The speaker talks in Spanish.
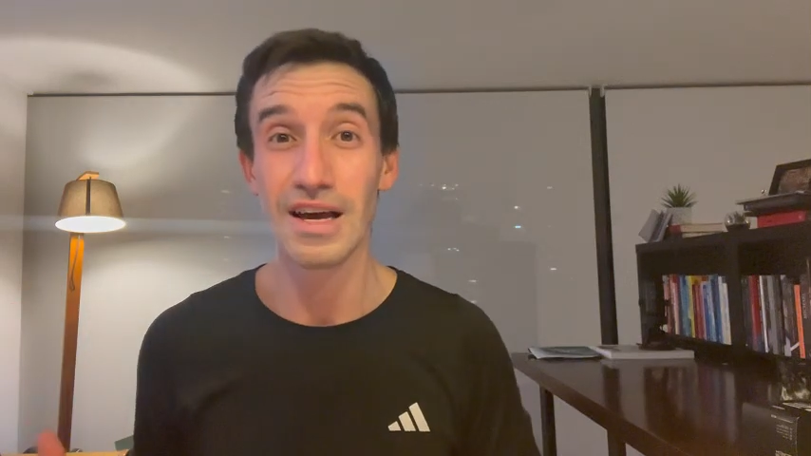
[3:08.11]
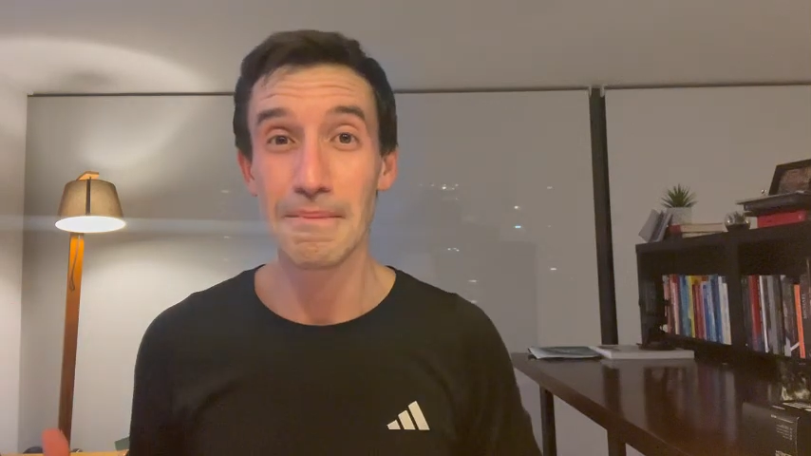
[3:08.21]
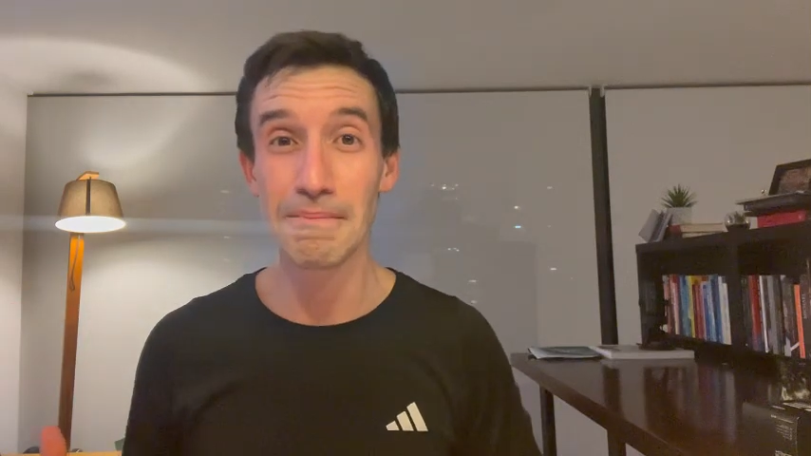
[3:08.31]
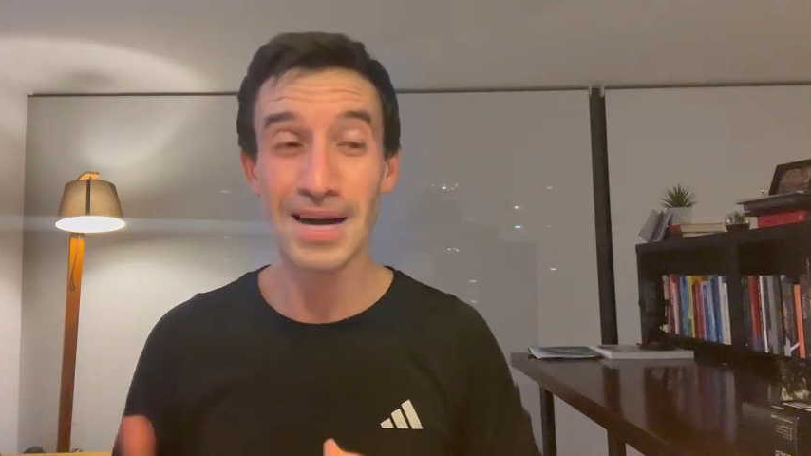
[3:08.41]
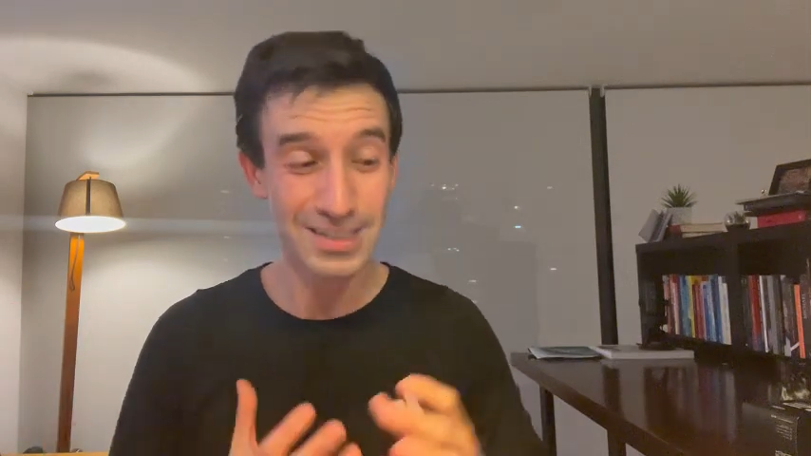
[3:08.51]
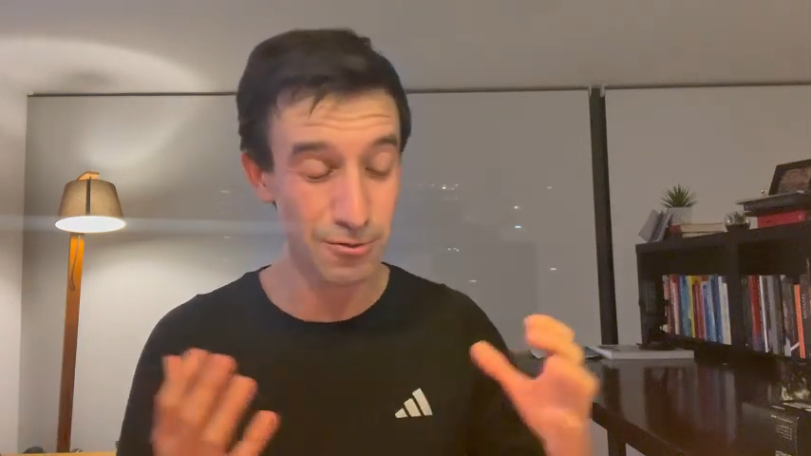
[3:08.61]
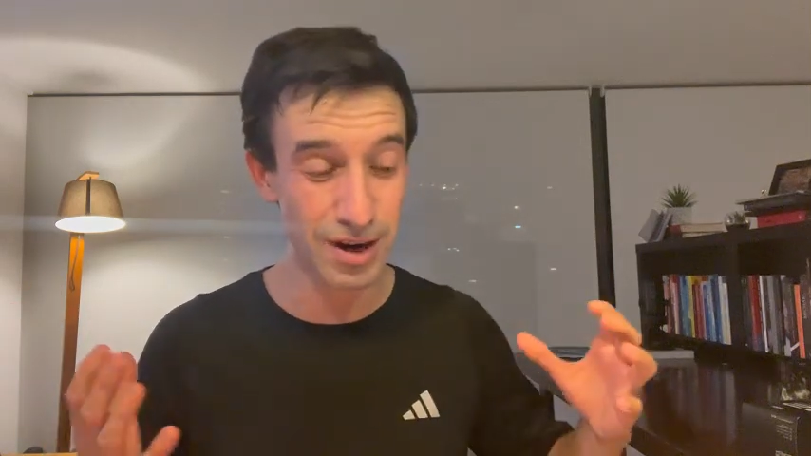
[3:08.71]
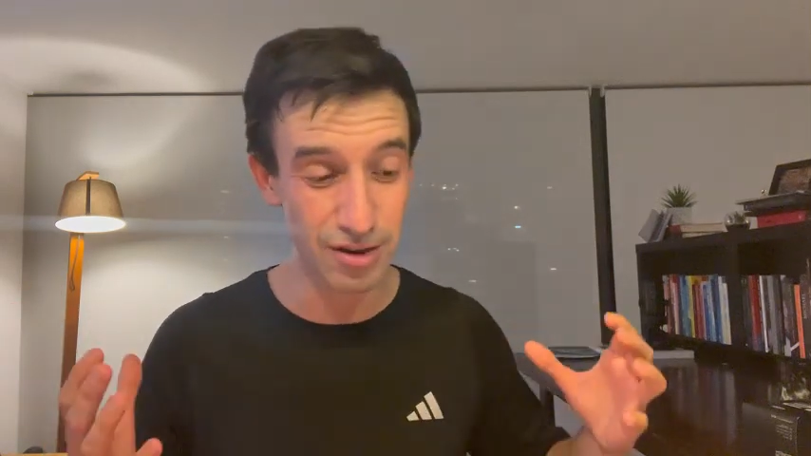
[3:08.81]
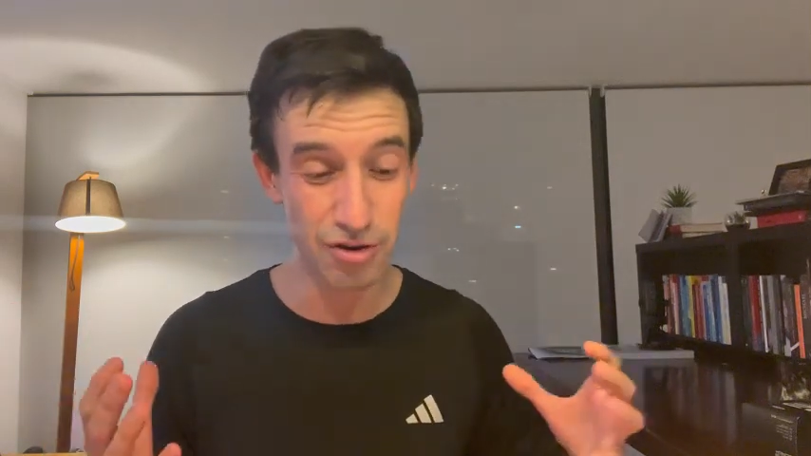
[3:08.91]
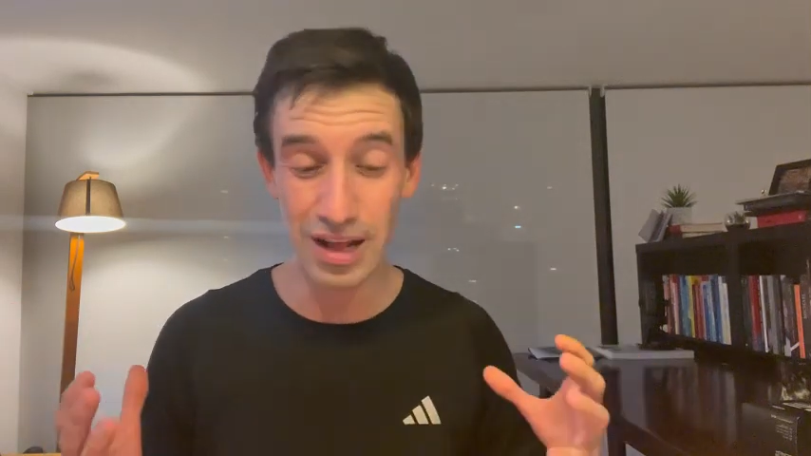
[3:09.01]
más
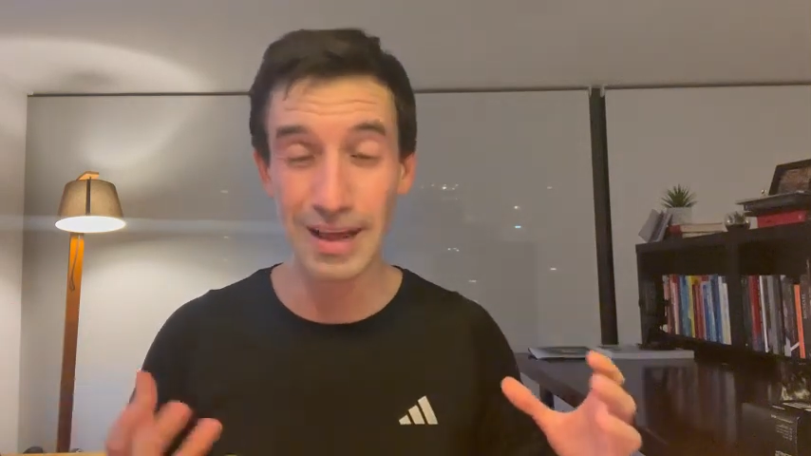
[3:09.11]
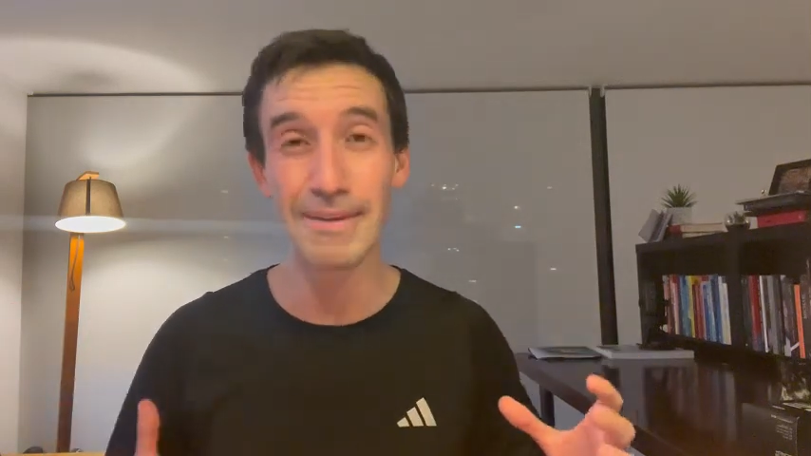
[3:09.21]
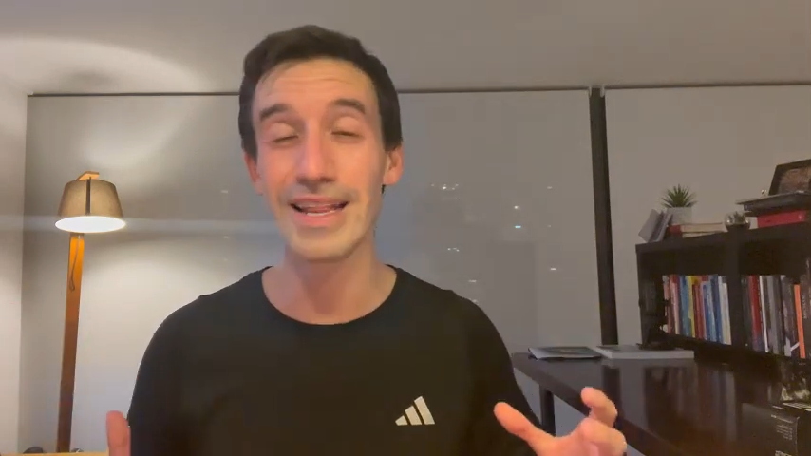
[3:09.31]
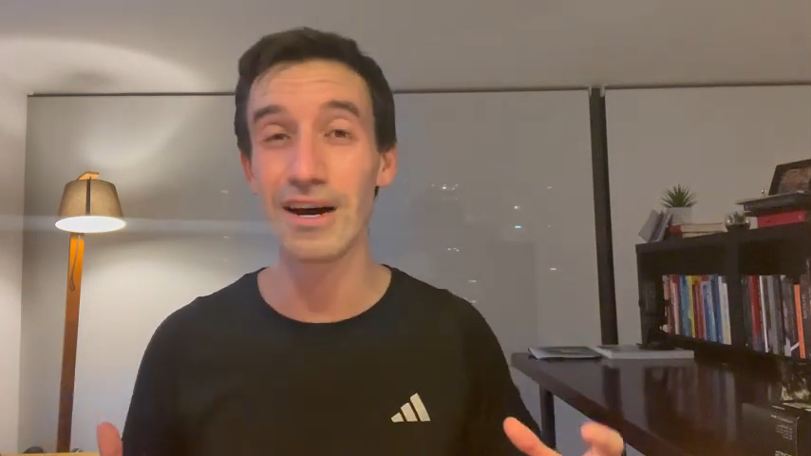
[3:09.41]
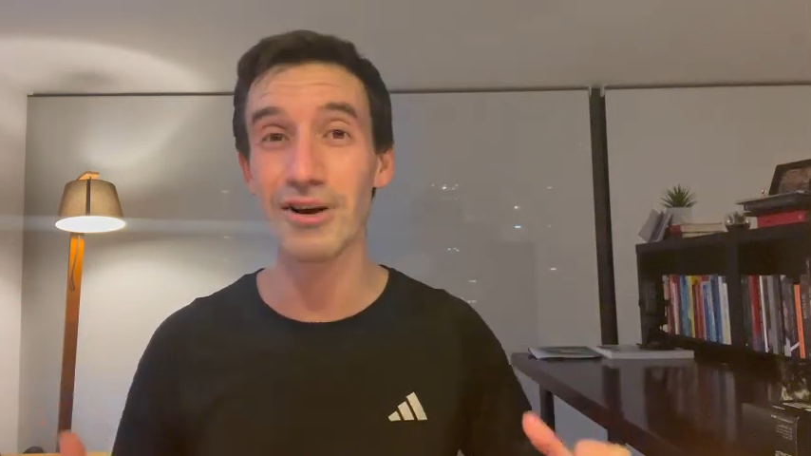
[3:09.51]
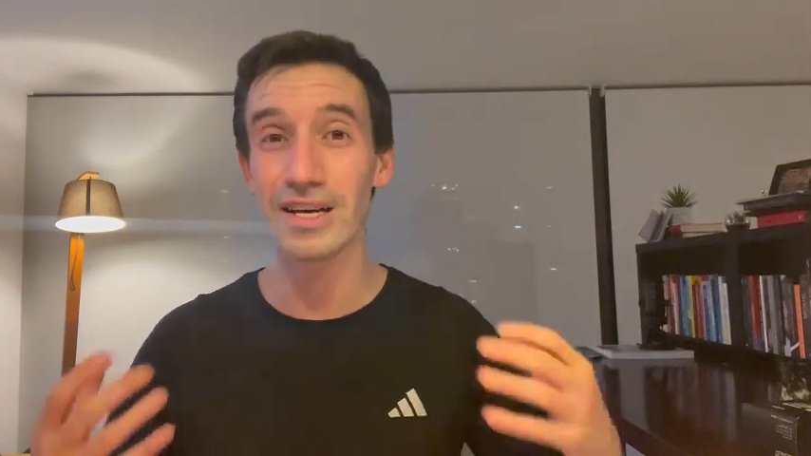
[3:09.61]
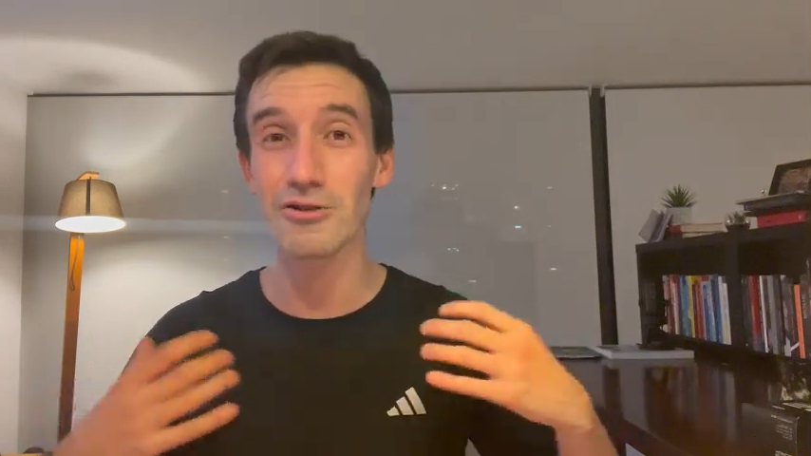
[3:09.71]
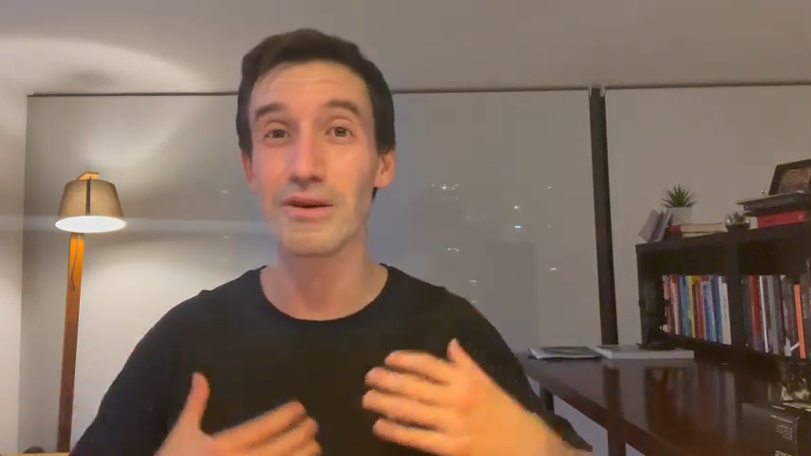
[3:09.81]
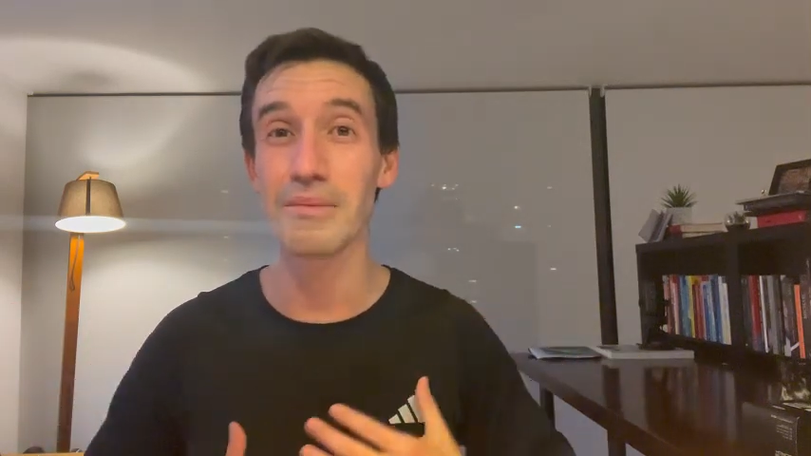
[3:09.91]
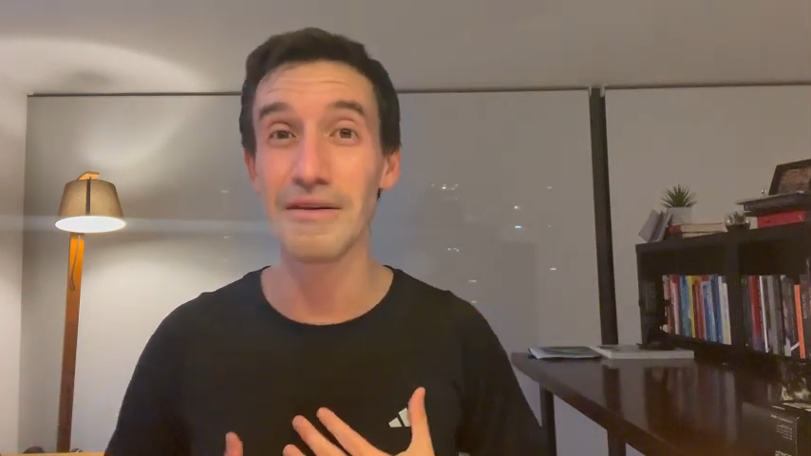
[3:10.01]
una historia de media hora
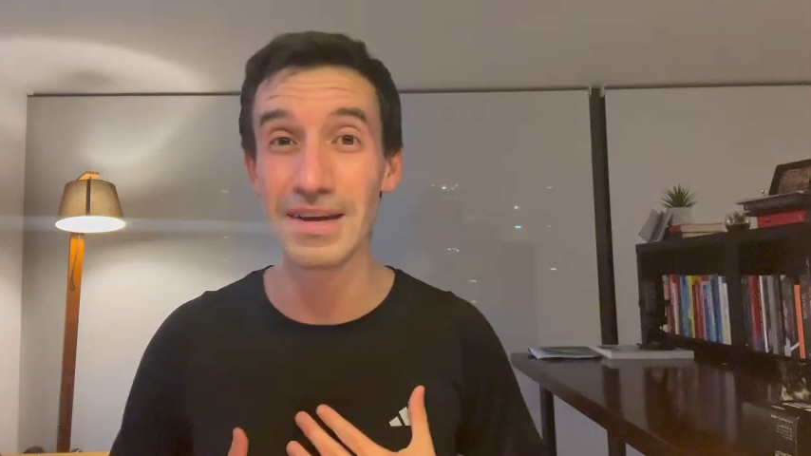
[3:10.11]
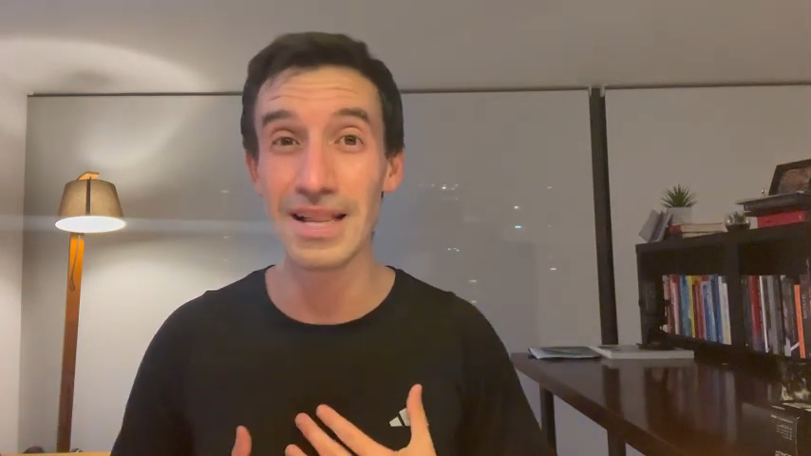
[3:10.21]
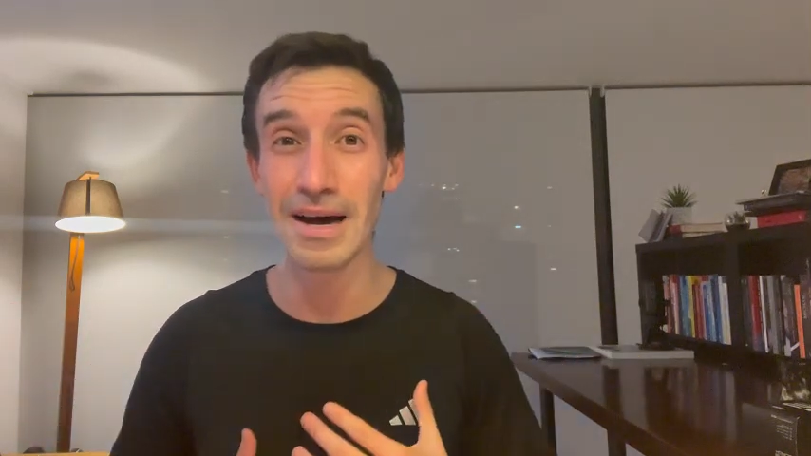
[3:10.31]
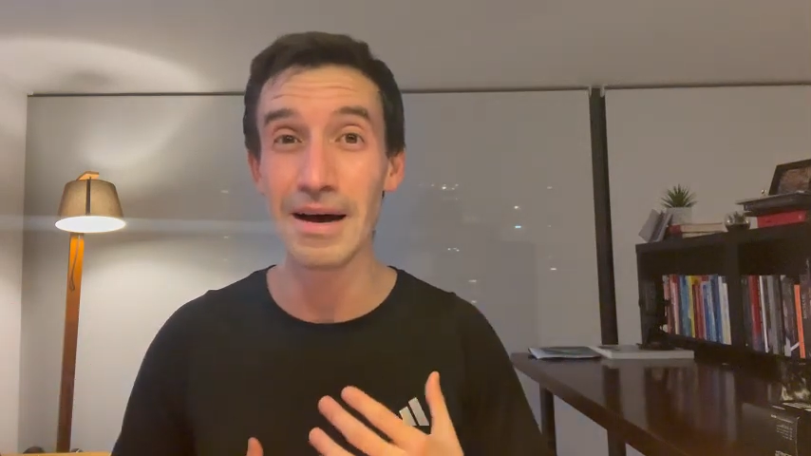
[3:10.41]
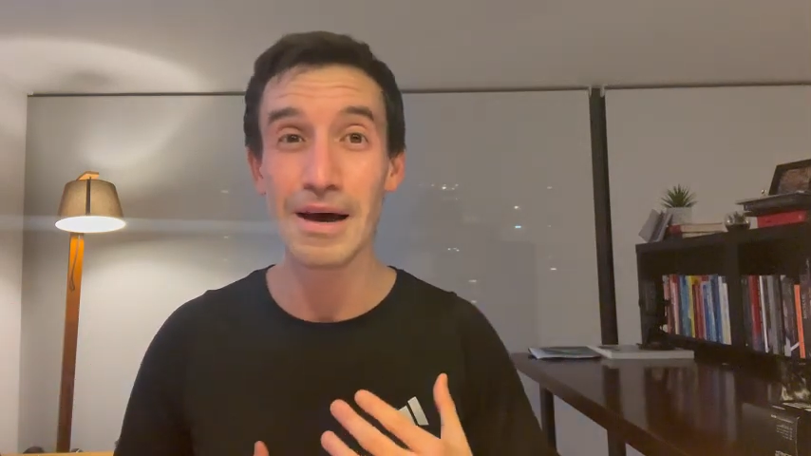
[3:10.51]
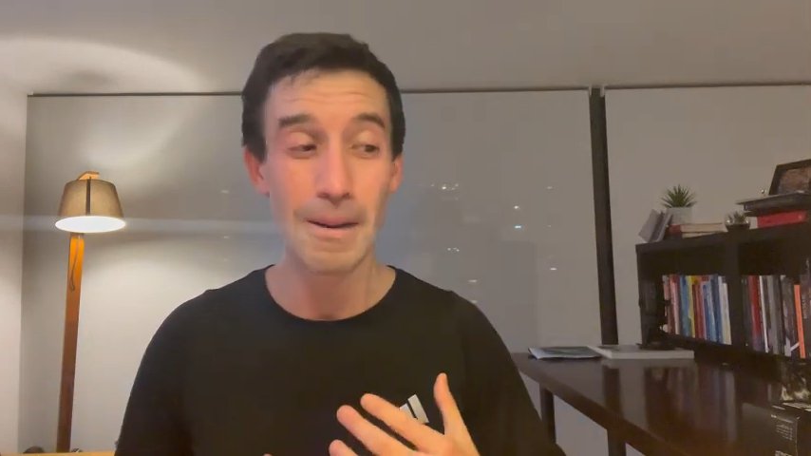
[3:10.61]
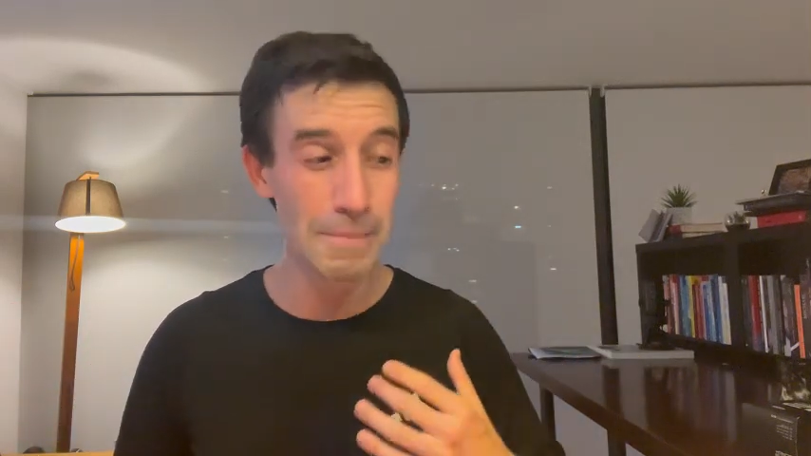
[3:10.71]
sobre mi vida,